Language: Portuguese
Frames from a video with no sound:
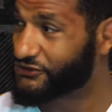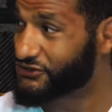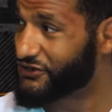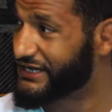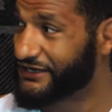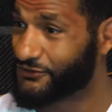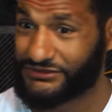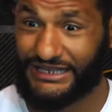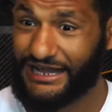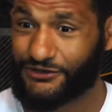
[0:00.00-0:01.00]
Eu só queria
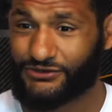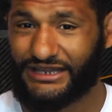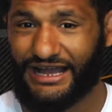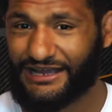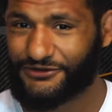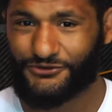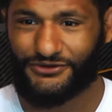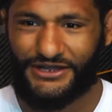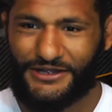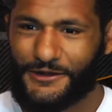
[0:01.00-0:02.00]
lutar, lutar e
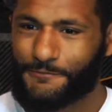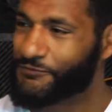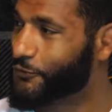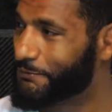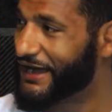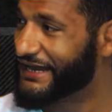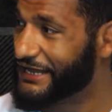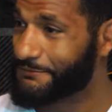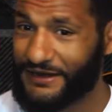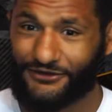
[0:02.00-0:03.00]
não não
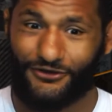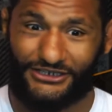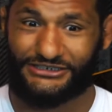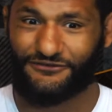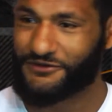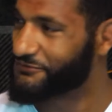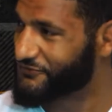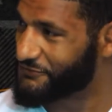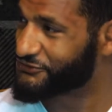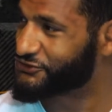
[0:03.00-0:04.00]
parei para, nossa, vamos,
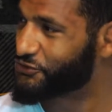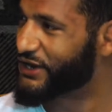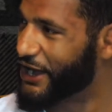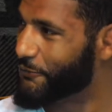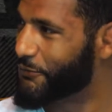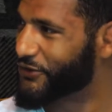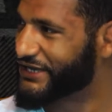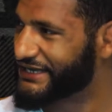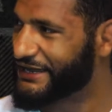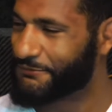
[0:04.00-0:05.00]
vamos sugar um
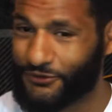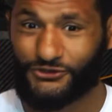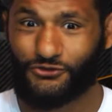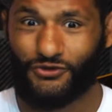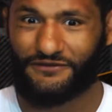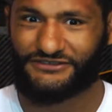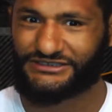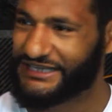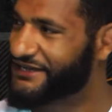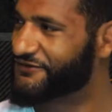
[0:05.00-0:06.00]
pouquinho, né? Pô, tô no
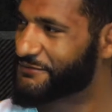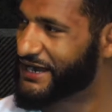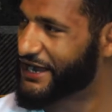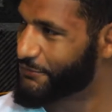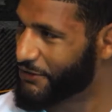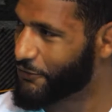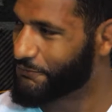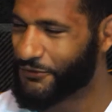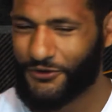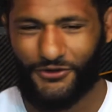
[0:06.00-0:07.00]
UFC, vamos acalmar
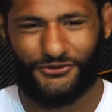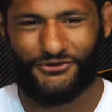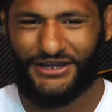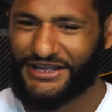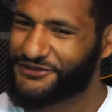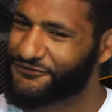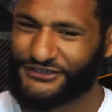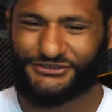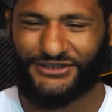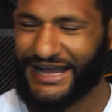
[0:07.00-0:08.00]
um pouco. Hum. Não
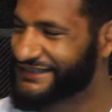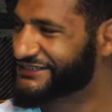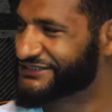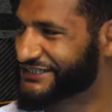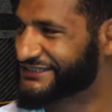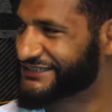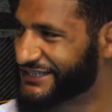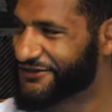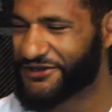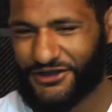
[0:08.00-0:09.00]
fiz nada disso,
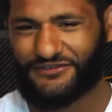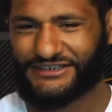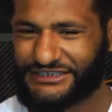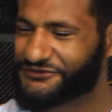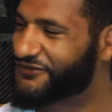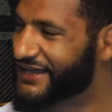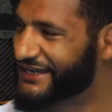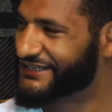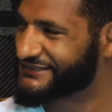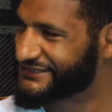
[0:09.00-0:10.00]
então agora vai ser
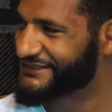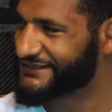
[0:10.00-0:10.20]
diferente.